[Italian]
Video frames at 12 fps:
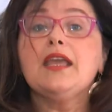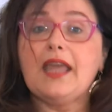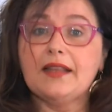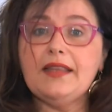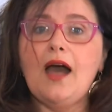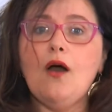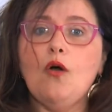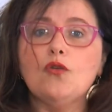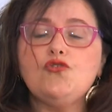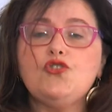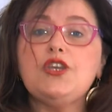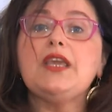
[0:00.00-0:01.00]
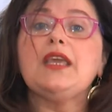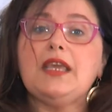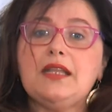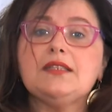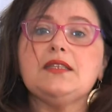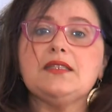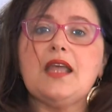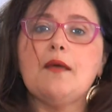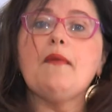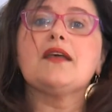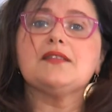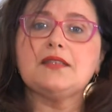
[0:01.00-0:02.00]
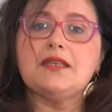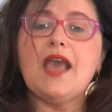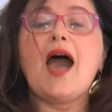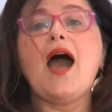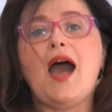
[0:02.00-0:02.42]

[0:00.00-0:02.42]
che da oggi il sistema sia